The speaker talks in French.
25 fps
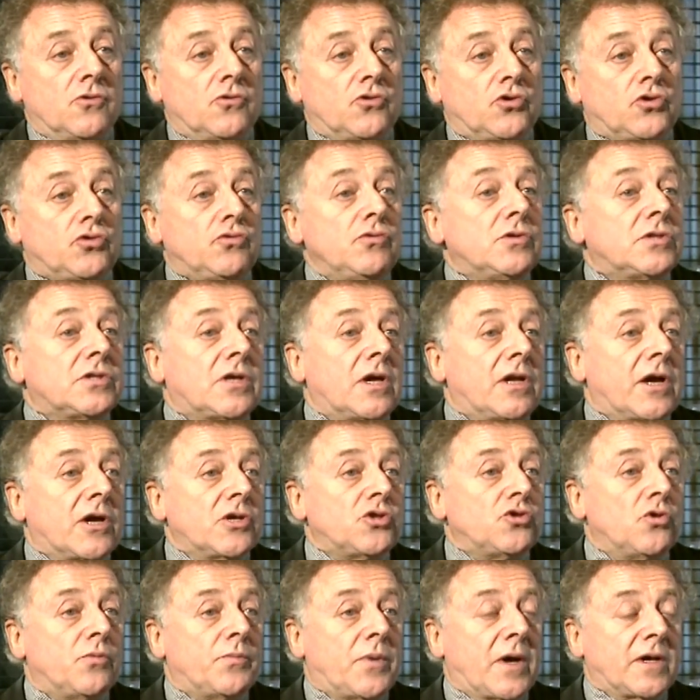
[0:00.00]
jusqu'à la
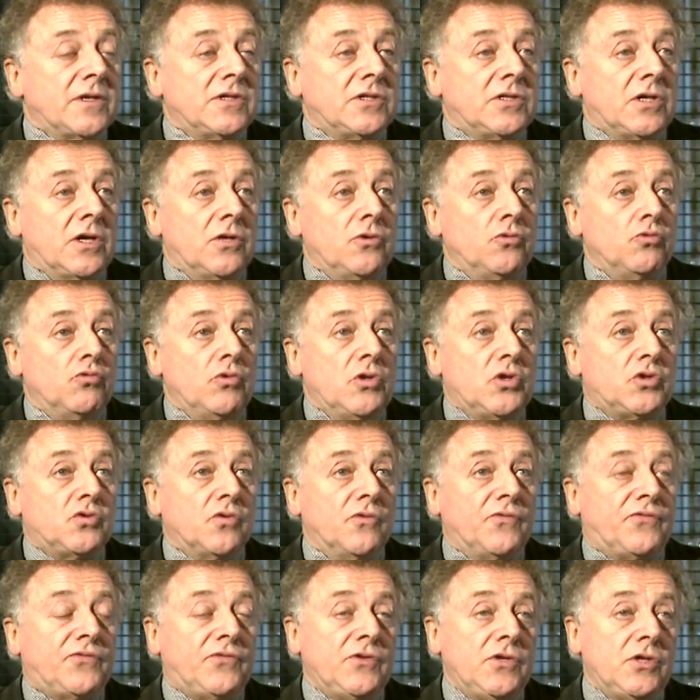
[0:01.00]
région parisienne, où ils
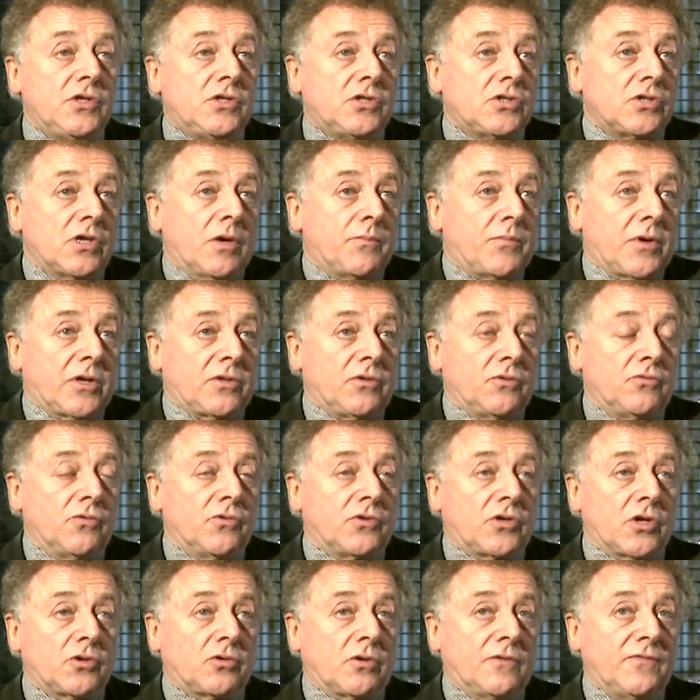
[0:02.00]
se fixent à partir
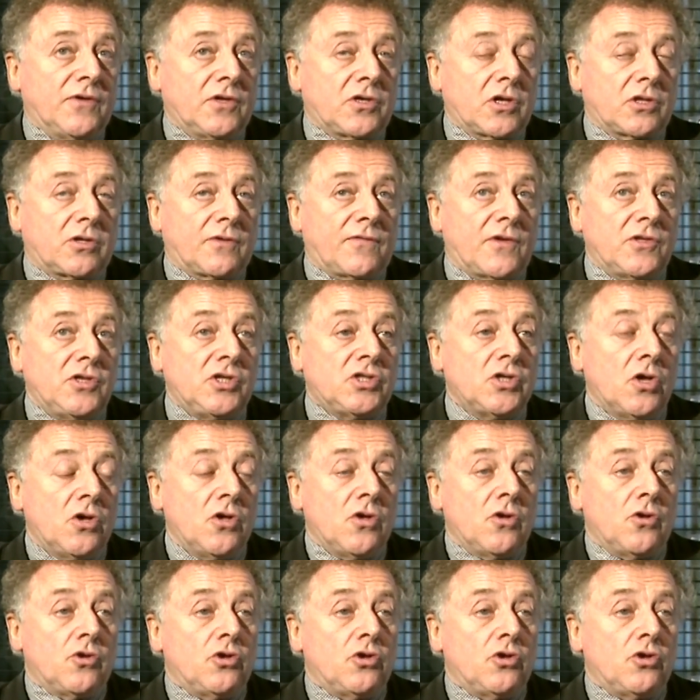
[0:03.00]
de 80-90